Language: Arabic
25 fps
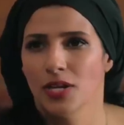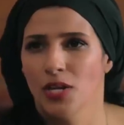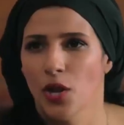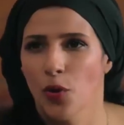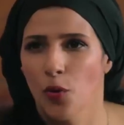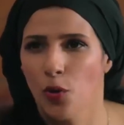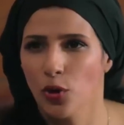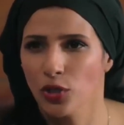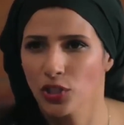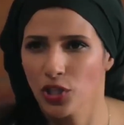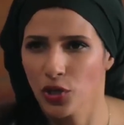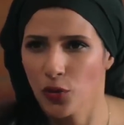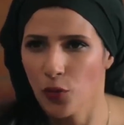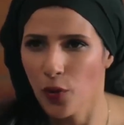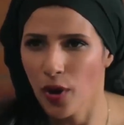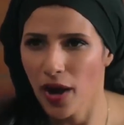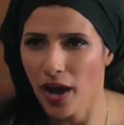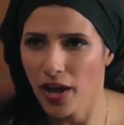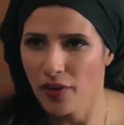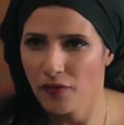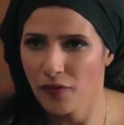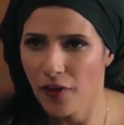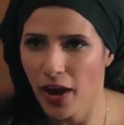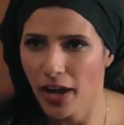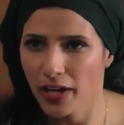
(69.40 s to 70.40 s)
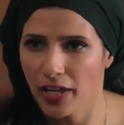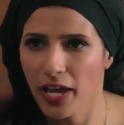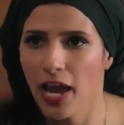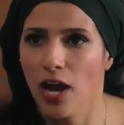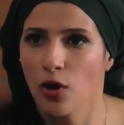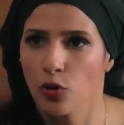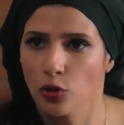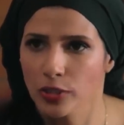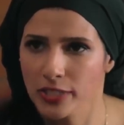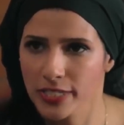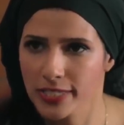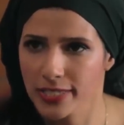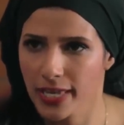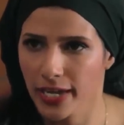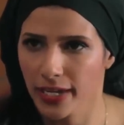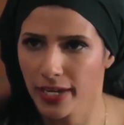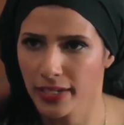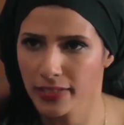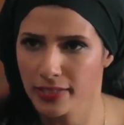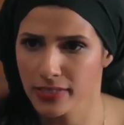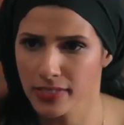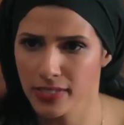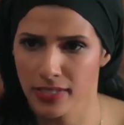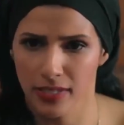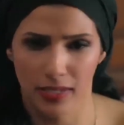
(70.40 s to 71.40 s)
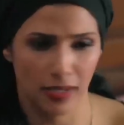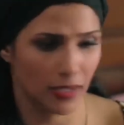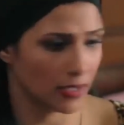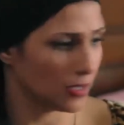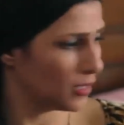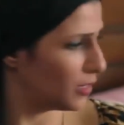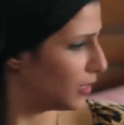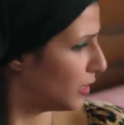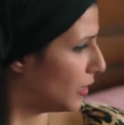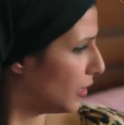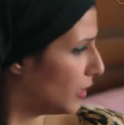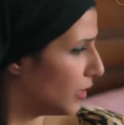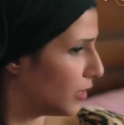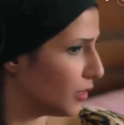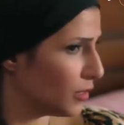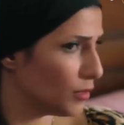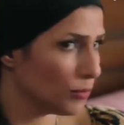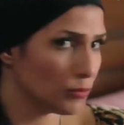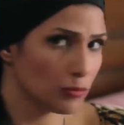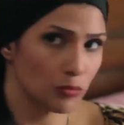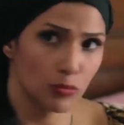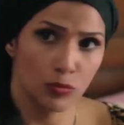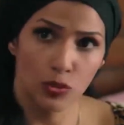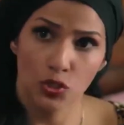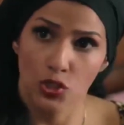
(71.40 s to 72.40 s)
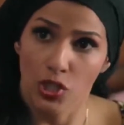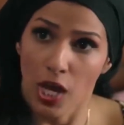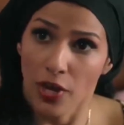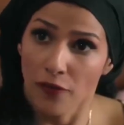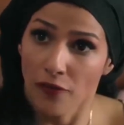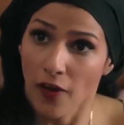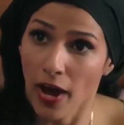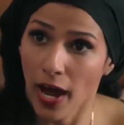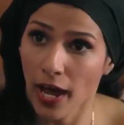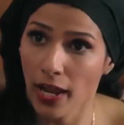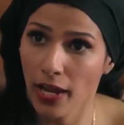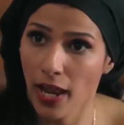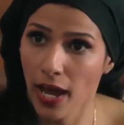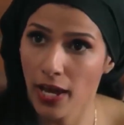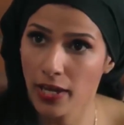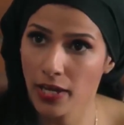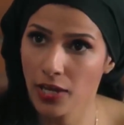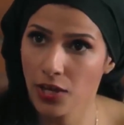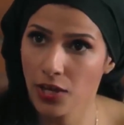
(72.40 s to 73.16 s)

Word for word: لو اختك وخايفه عليها كنت سكتتي مش شايفه حالها